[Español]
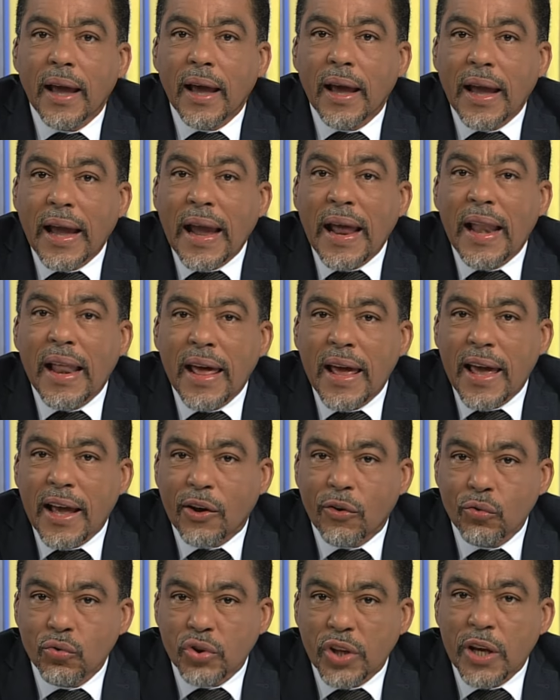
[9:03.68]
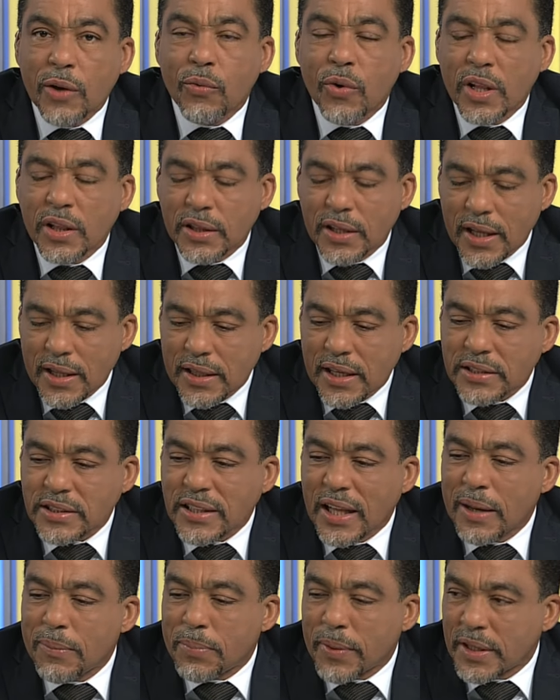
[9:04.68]
el Ejecutivo,
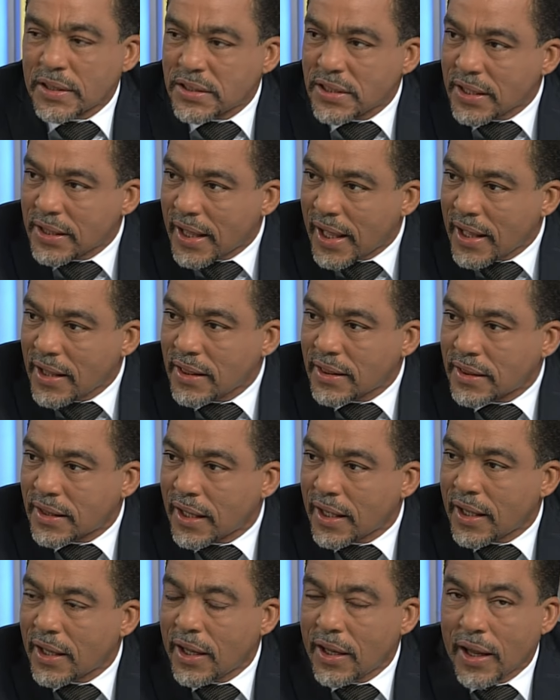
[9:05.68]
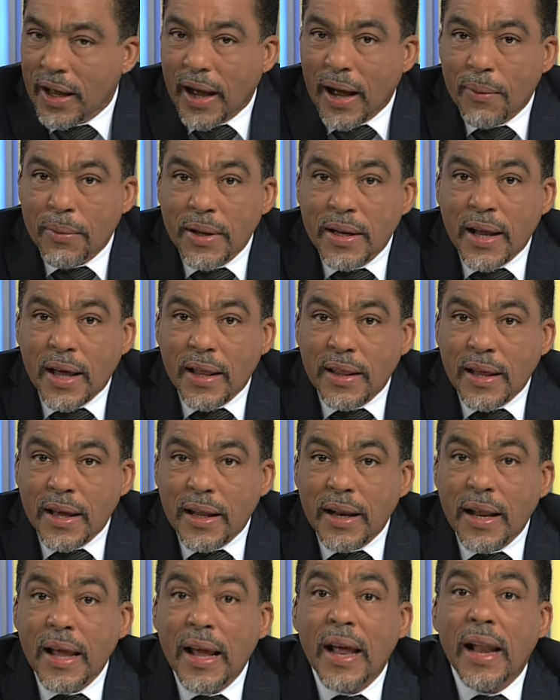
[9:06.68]
entiéndase el presidente
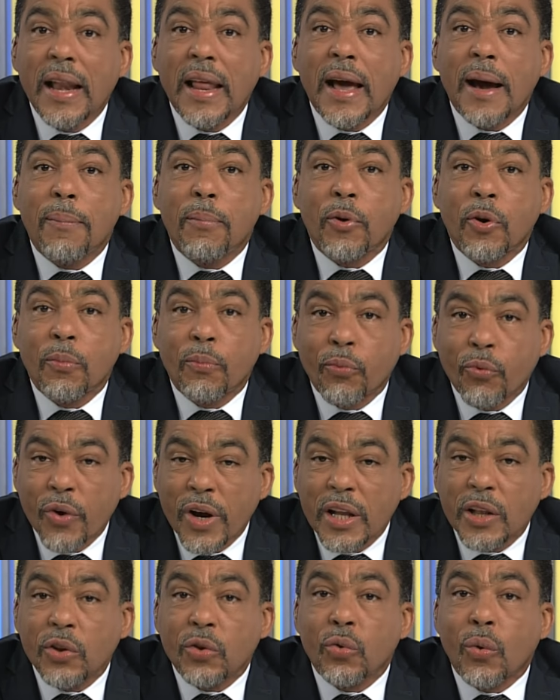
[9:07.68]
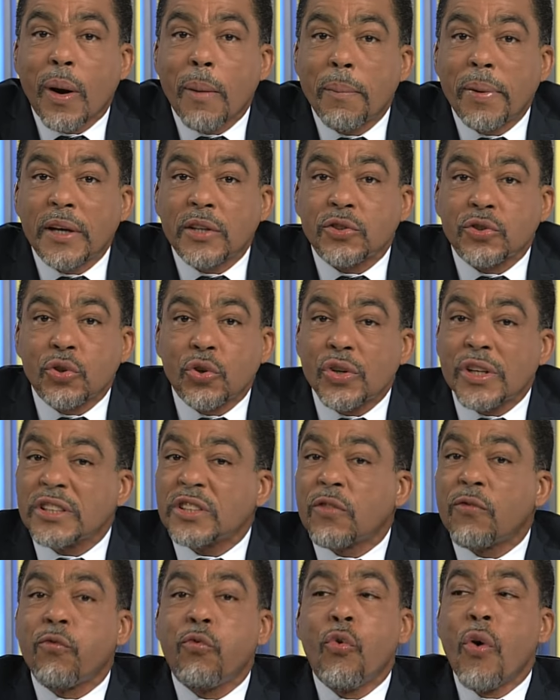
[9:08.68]
Abinader, le ha propuesto a
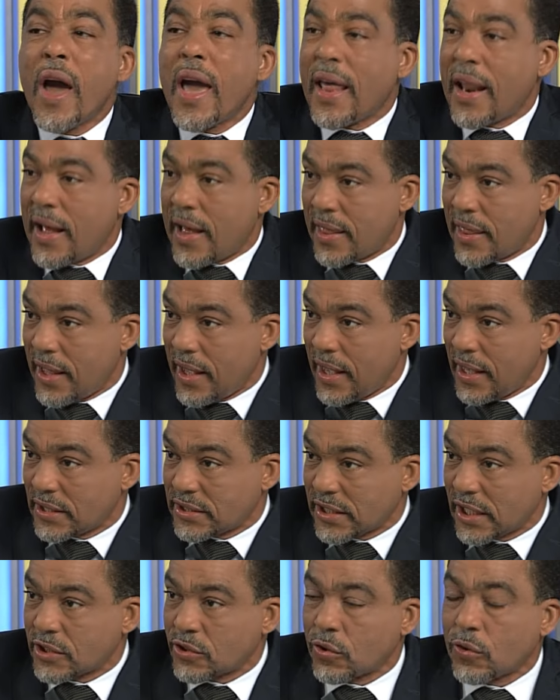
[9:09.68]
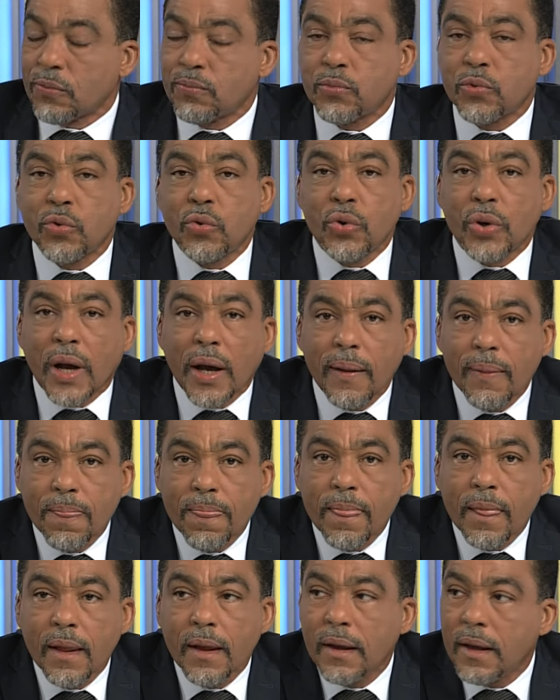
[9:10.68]
personas fuera de esa estructura
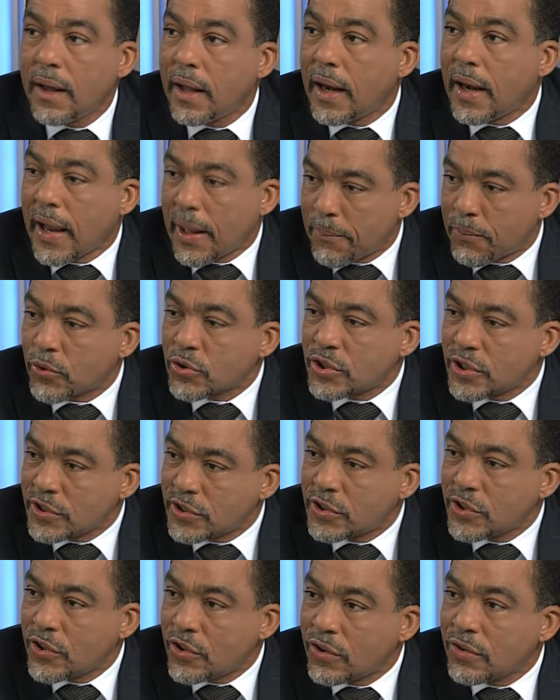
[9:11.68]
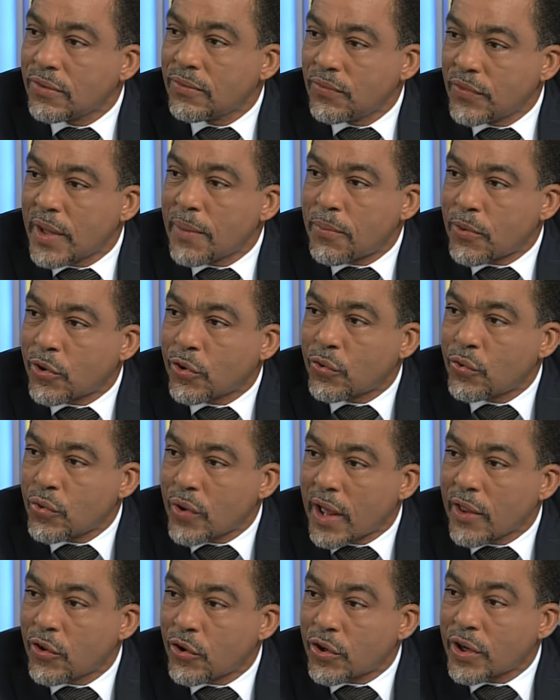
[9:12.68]
la posición de
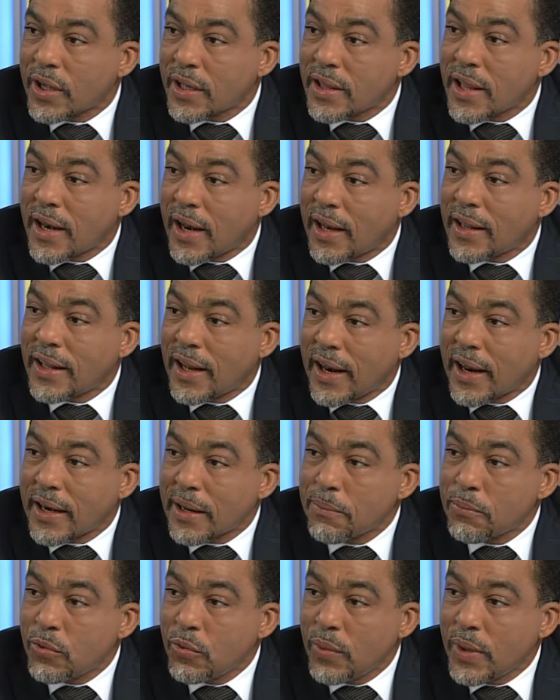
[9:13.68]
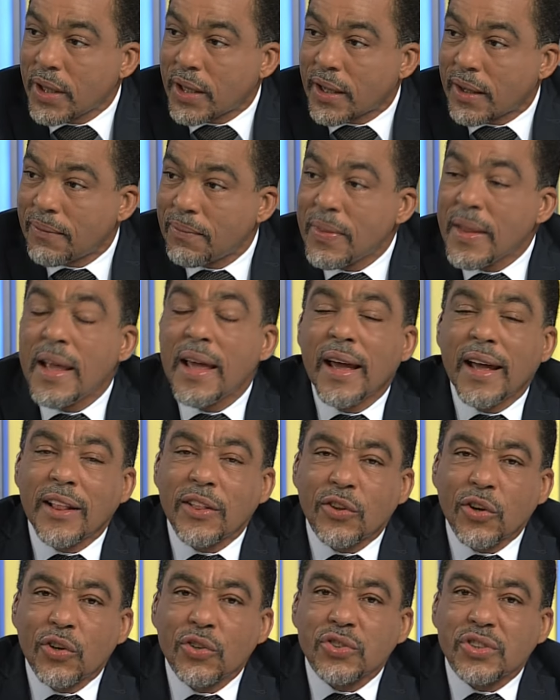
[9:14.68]
Procurador General de la República.
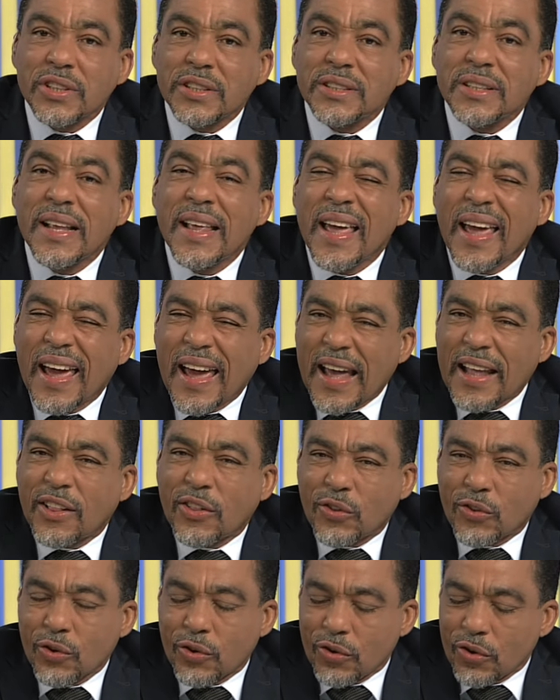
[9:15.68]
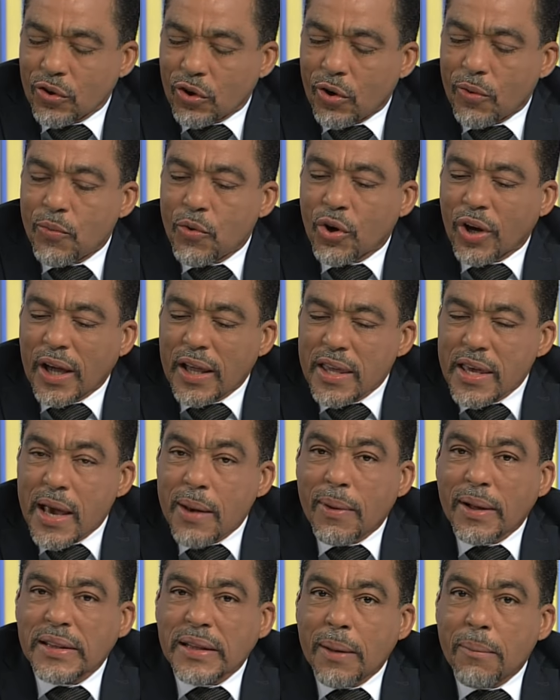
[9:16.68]
Entonces, esto como que
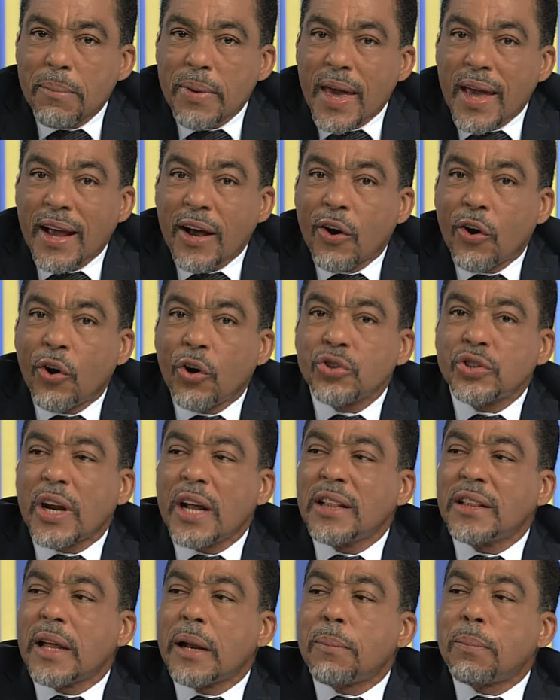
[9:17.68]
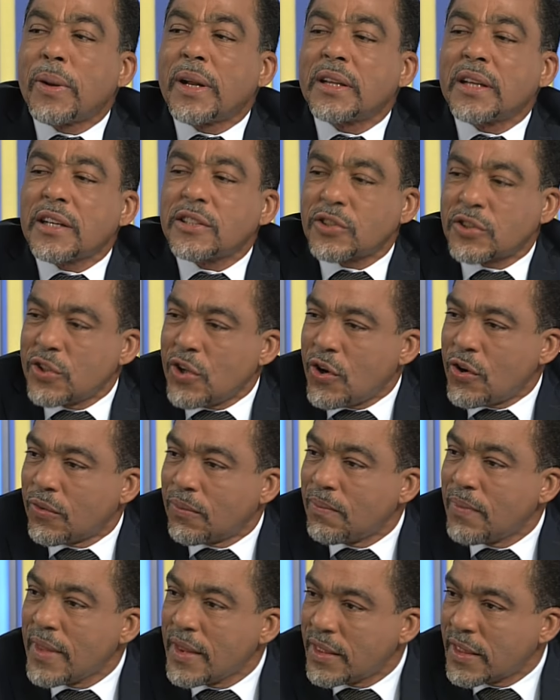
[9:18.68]
lleva también otra interpretación
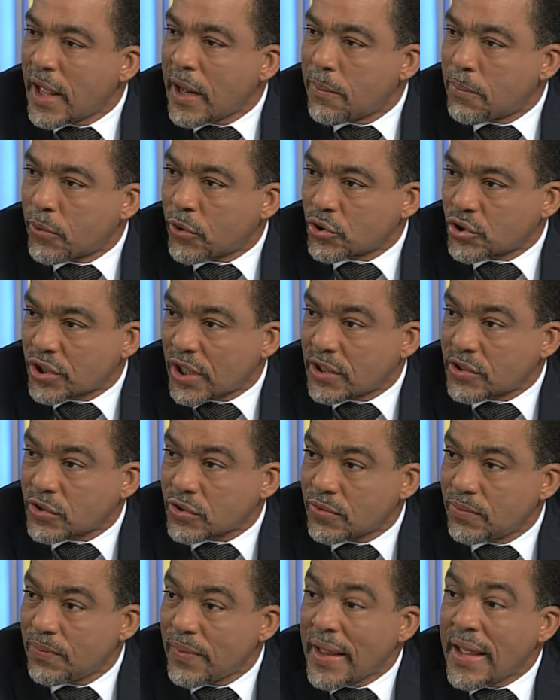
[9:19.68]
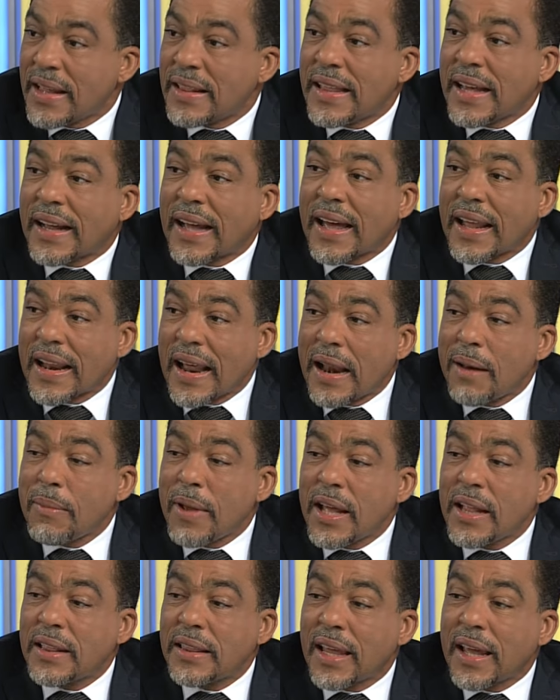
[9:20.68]
del proceso, de que
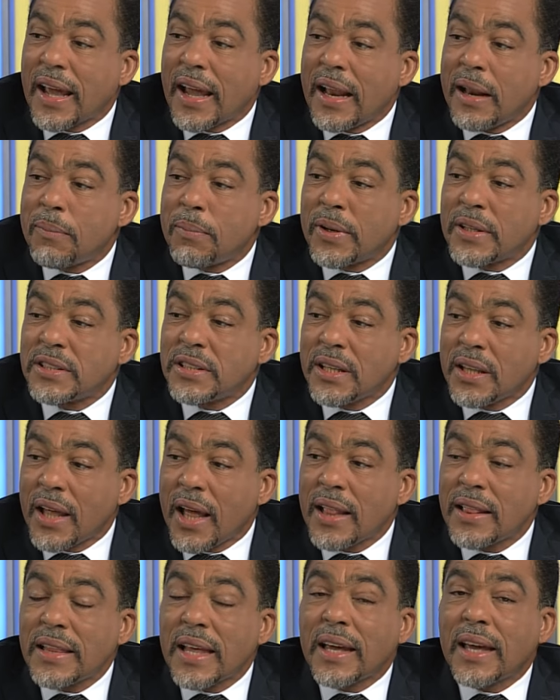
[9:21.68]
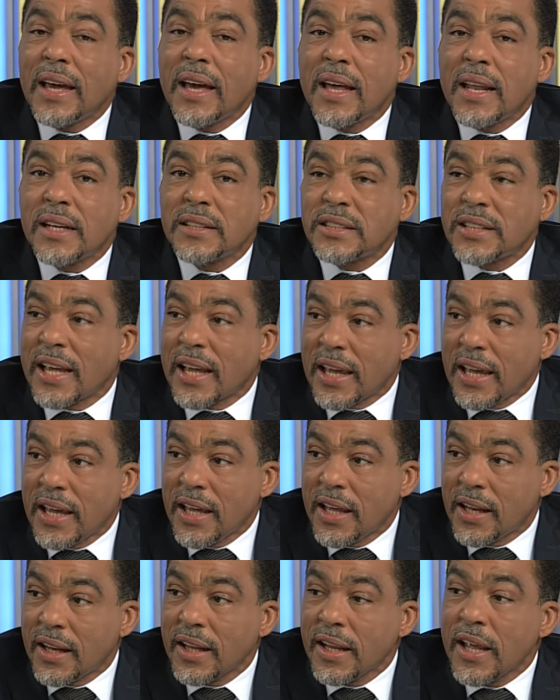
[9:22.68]
realmente el presidente quiere
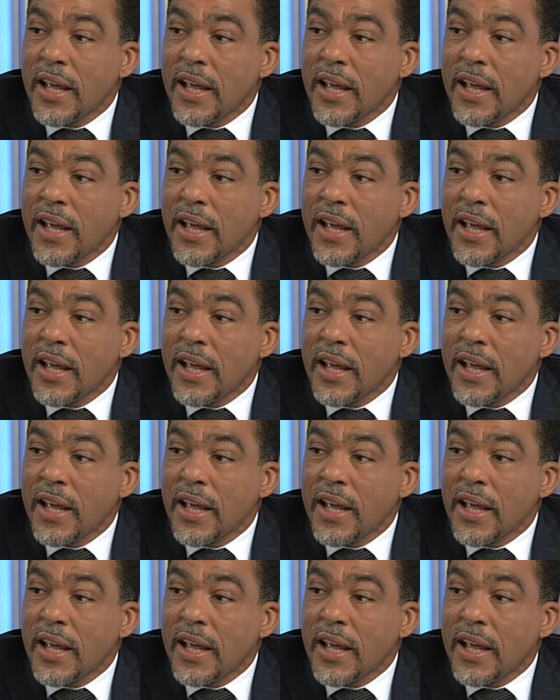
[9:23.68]
seguir